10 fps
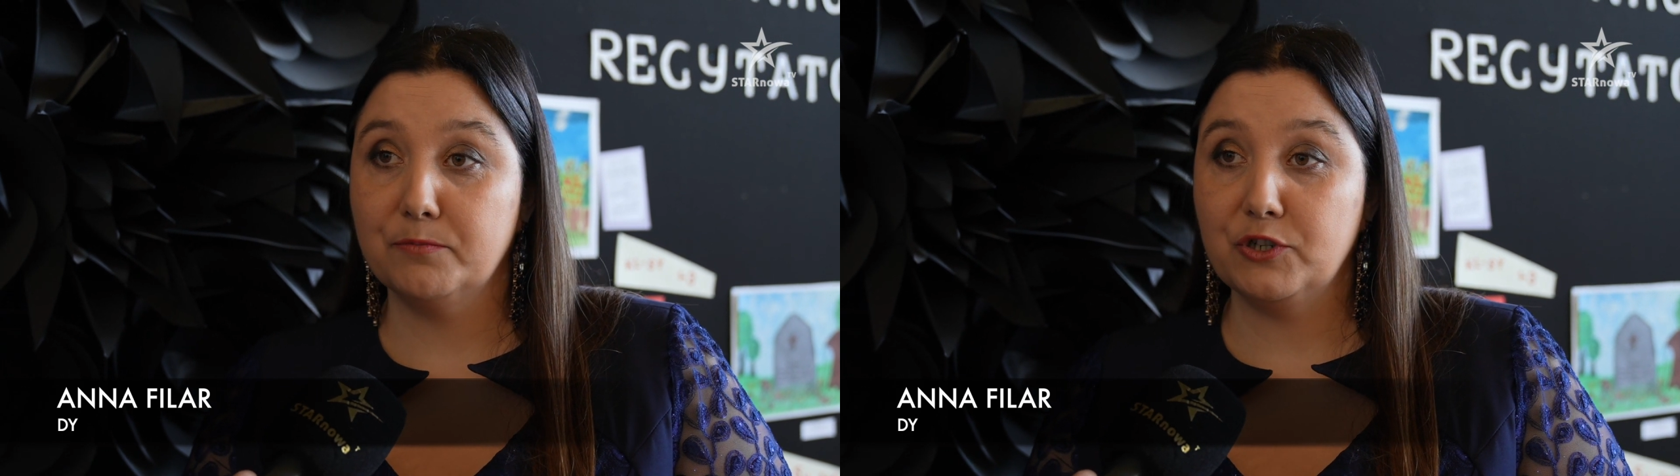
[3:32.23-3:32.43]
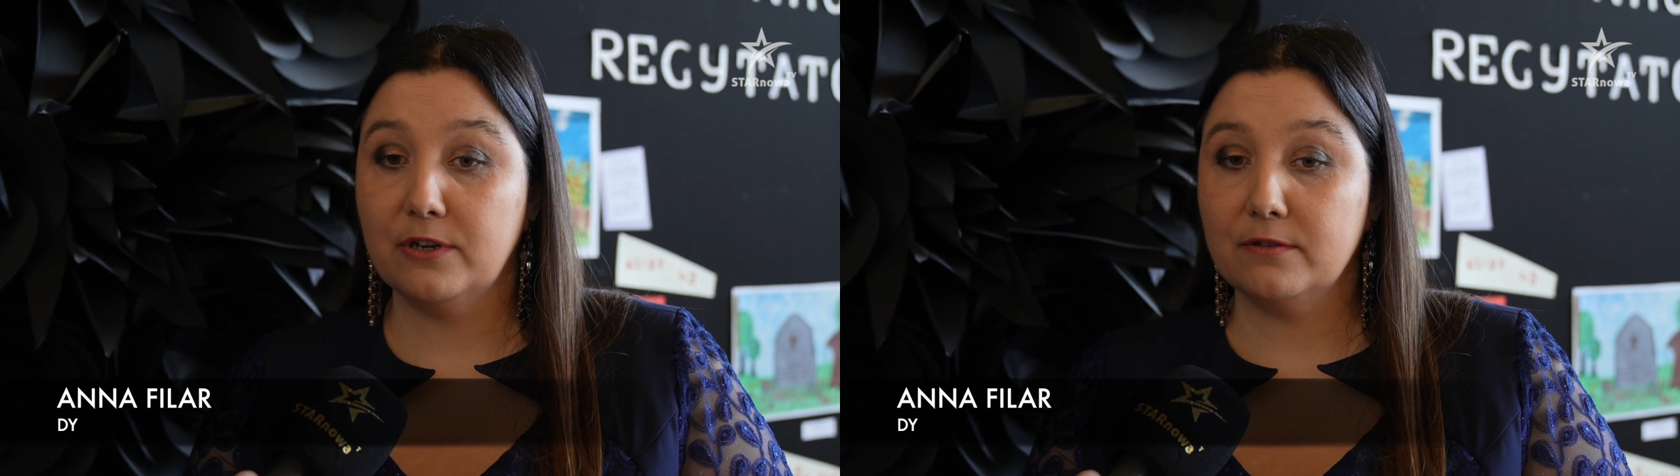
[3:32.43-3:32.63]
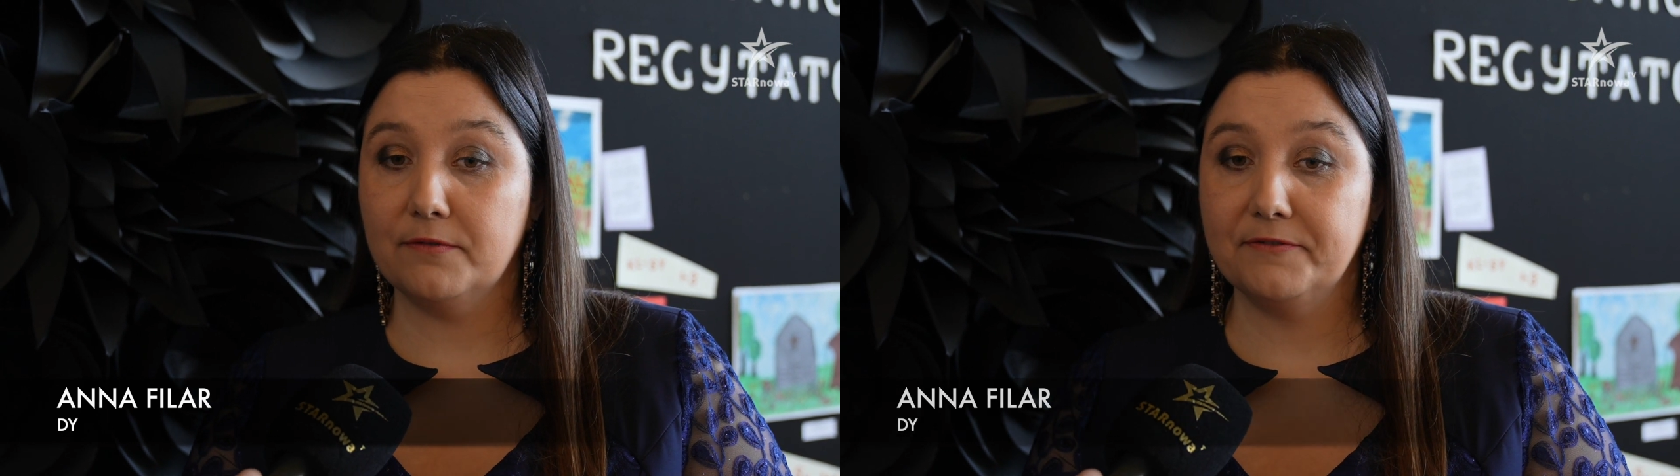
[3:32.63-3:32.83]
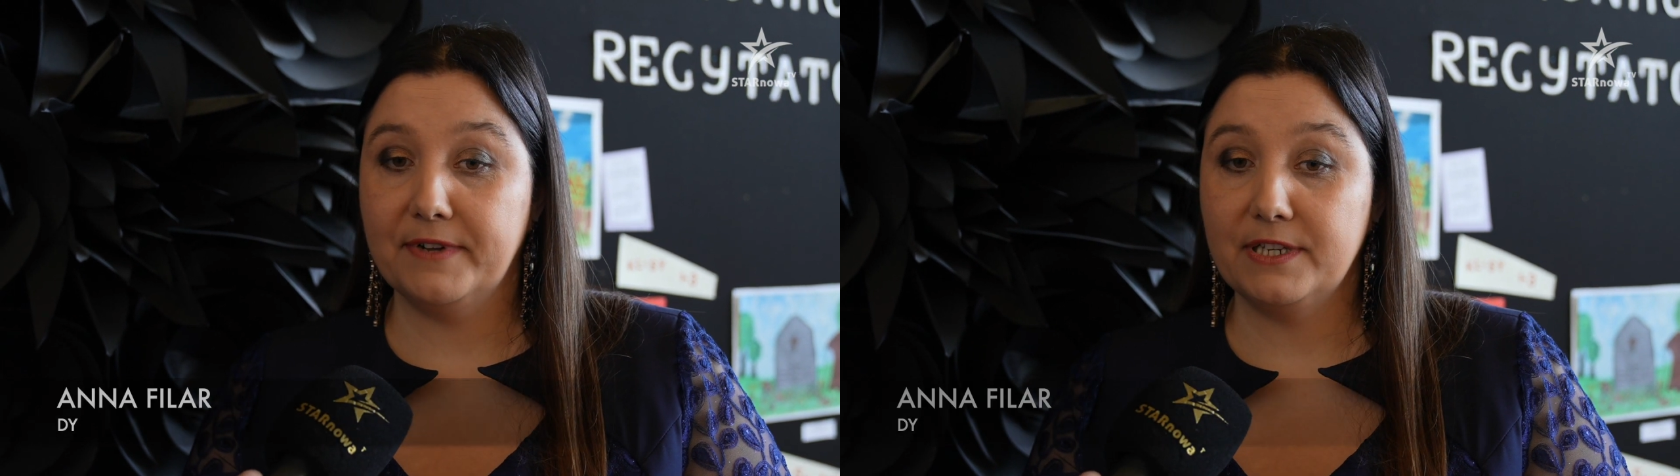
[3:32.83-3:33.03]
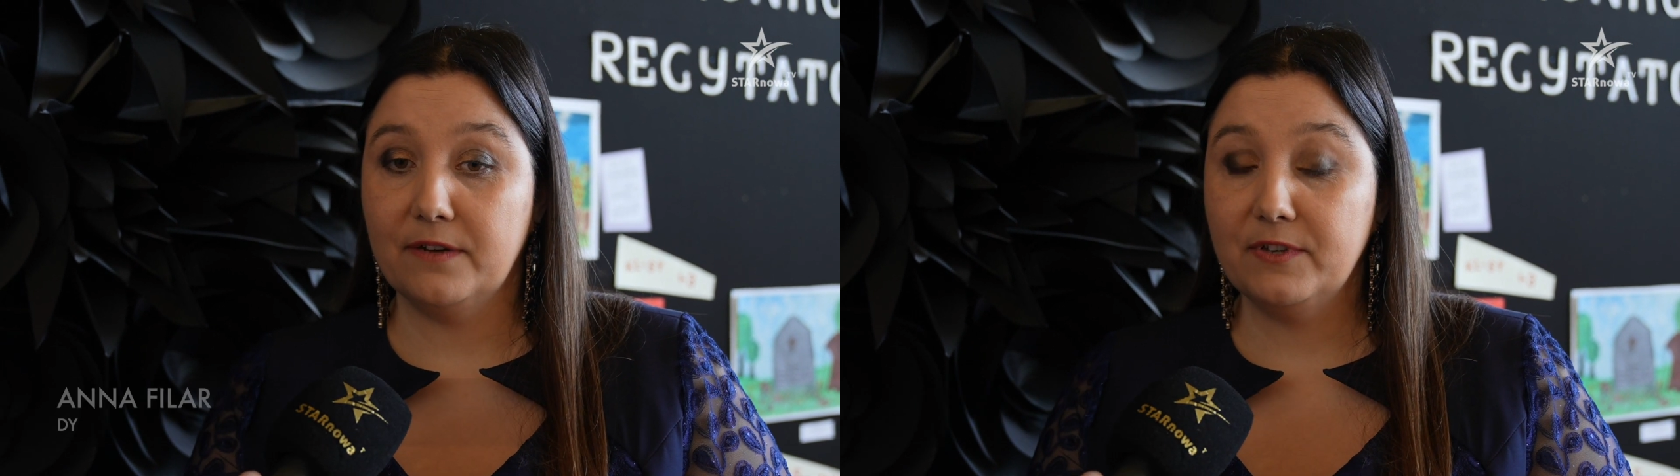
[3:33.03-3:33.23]

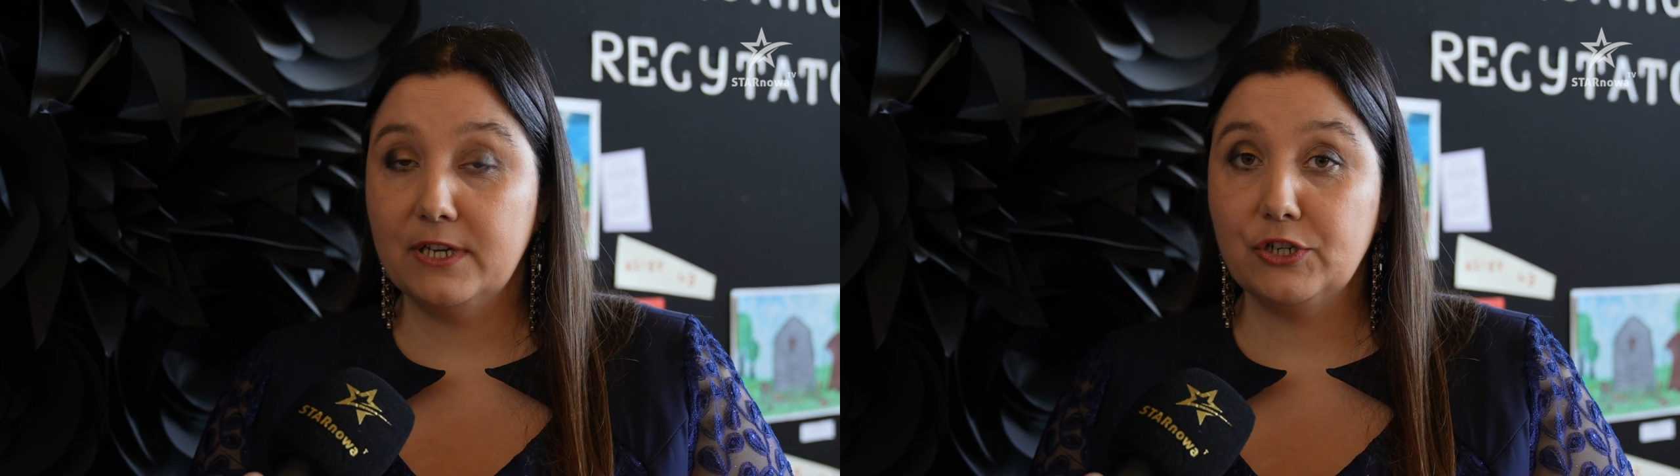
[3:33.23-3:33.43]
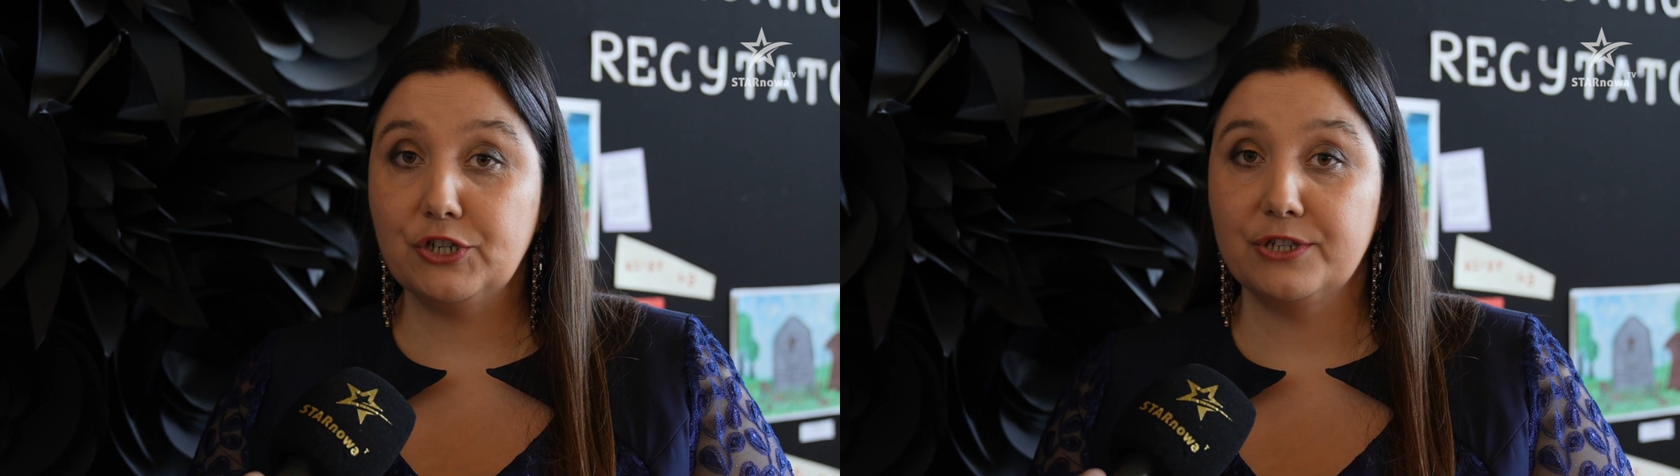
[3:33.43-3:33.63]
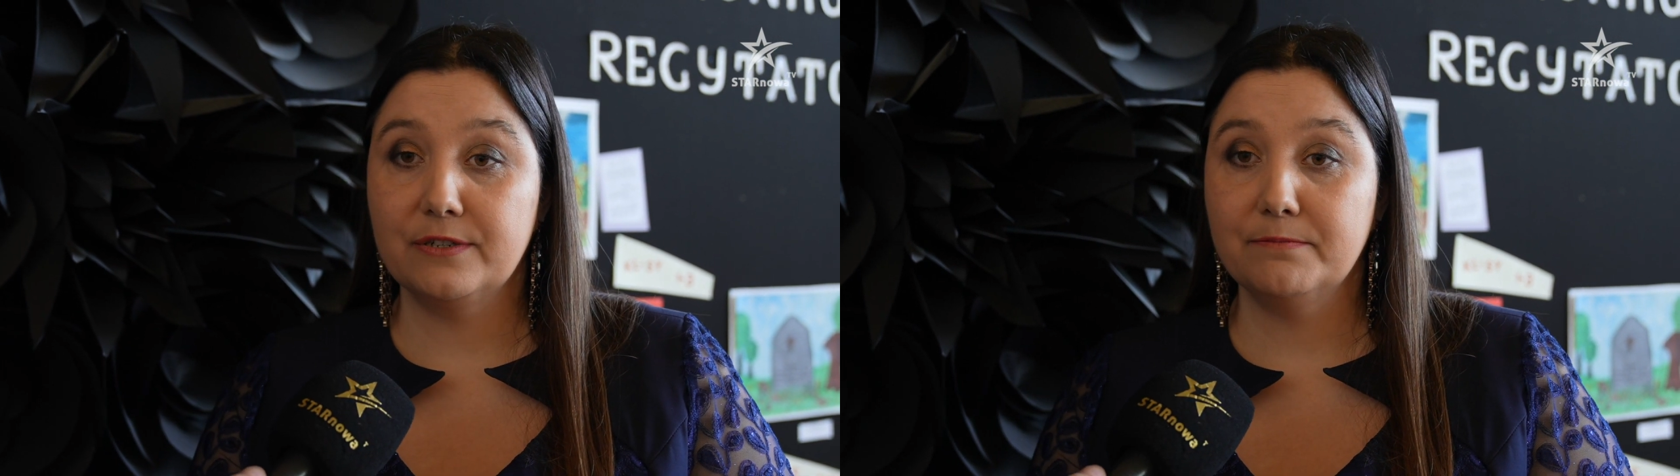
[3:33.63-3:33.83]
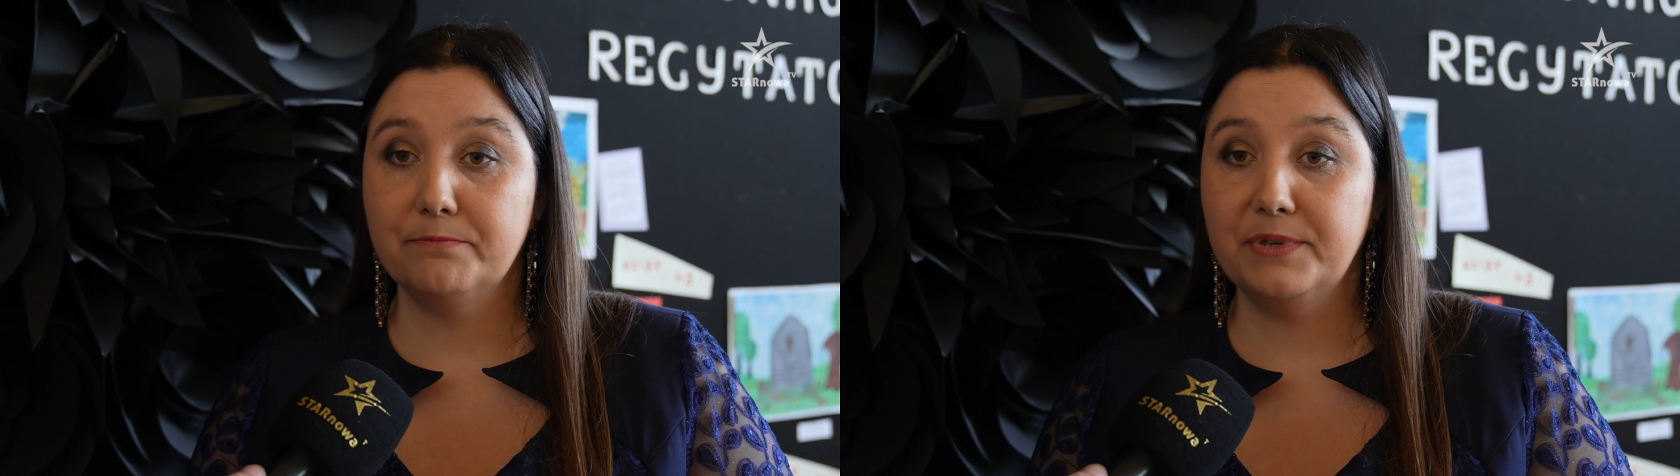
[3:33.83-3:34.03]
przygotowywania wierszy.